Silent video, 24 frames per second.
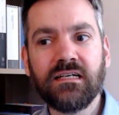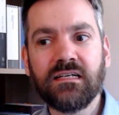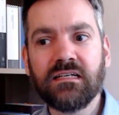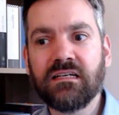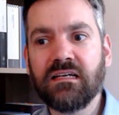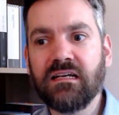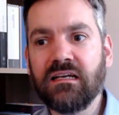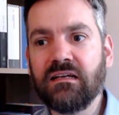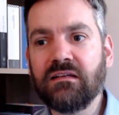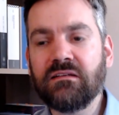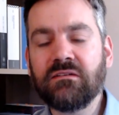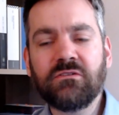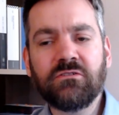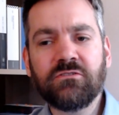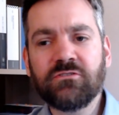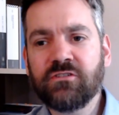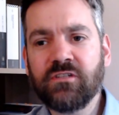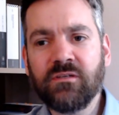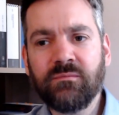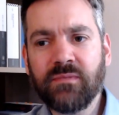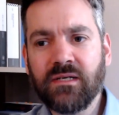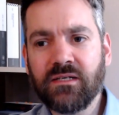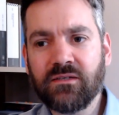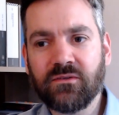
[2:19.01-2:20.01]
che non
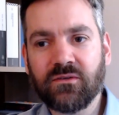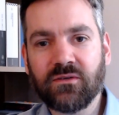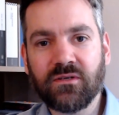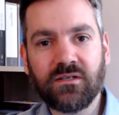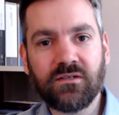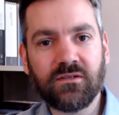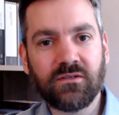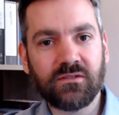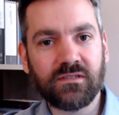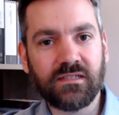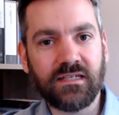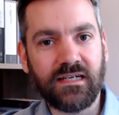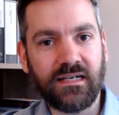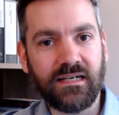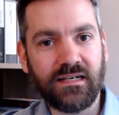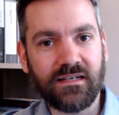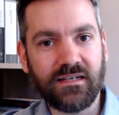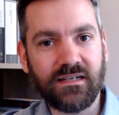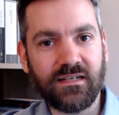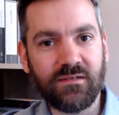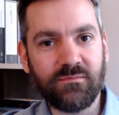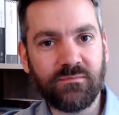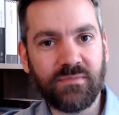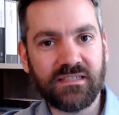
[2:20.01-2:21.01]
sembrano
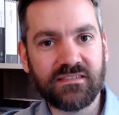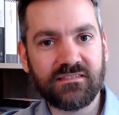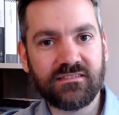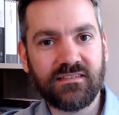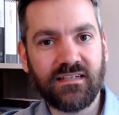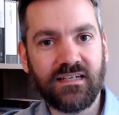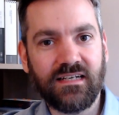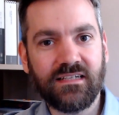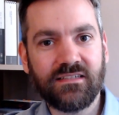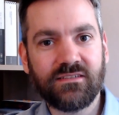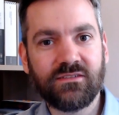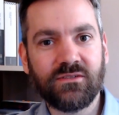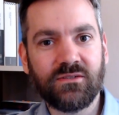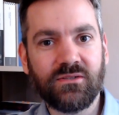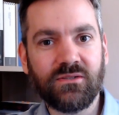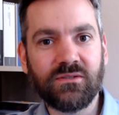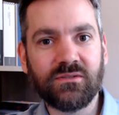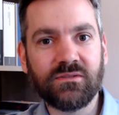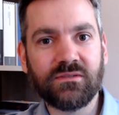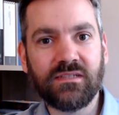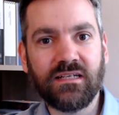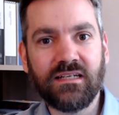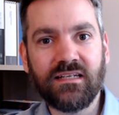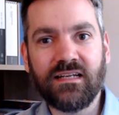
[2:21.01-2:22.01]
ricordare il passato
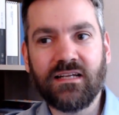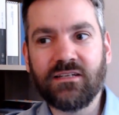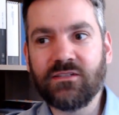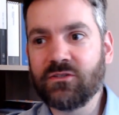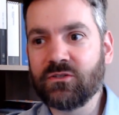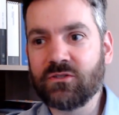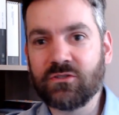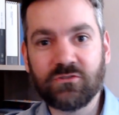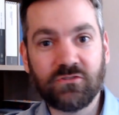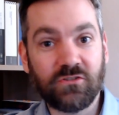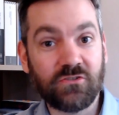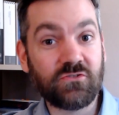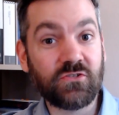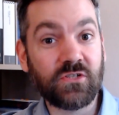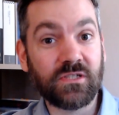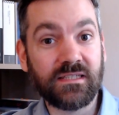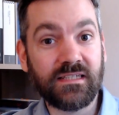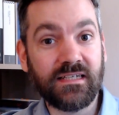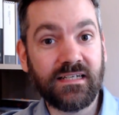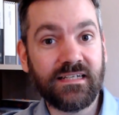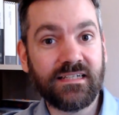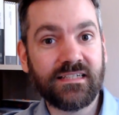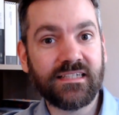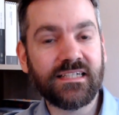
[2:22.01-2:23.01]
della loro
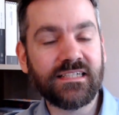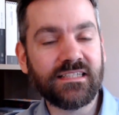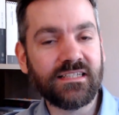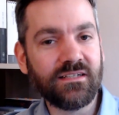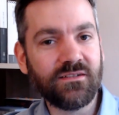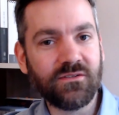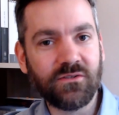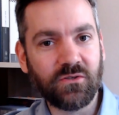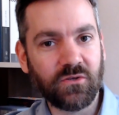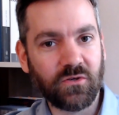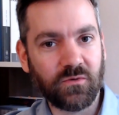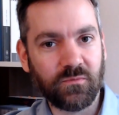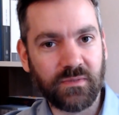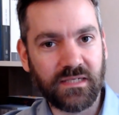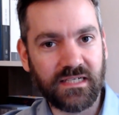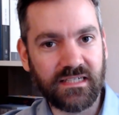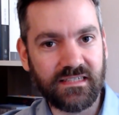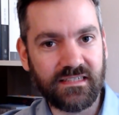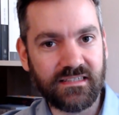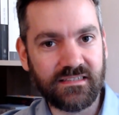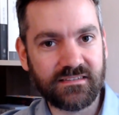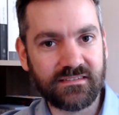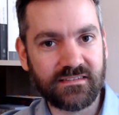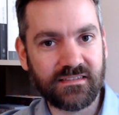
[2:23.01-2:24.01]
società e del loro
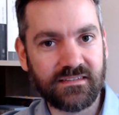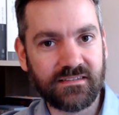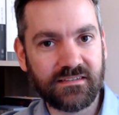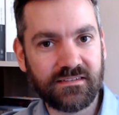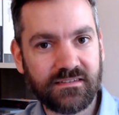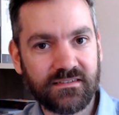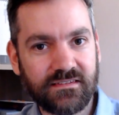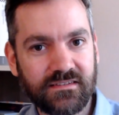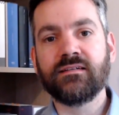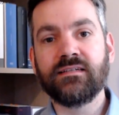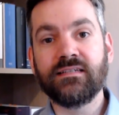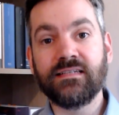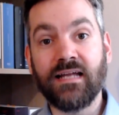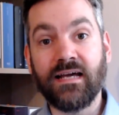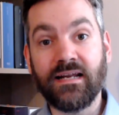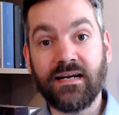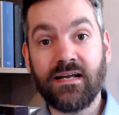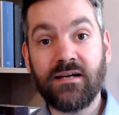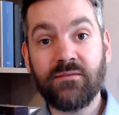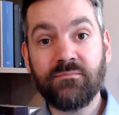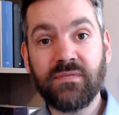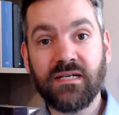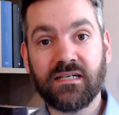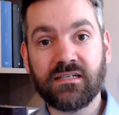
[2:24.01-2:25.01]
paese la
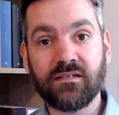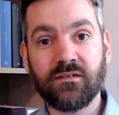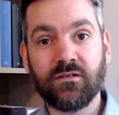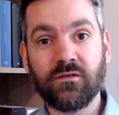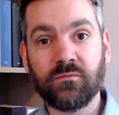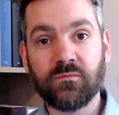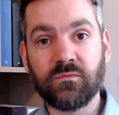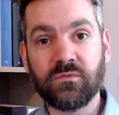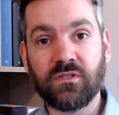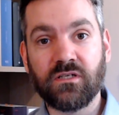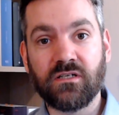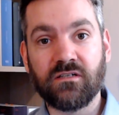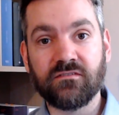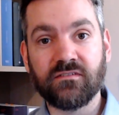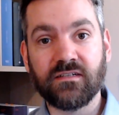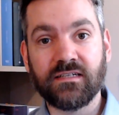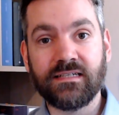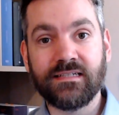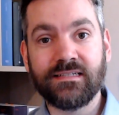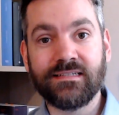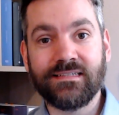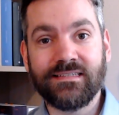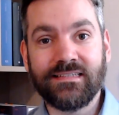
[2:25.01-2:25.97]
rabbia che lo muove,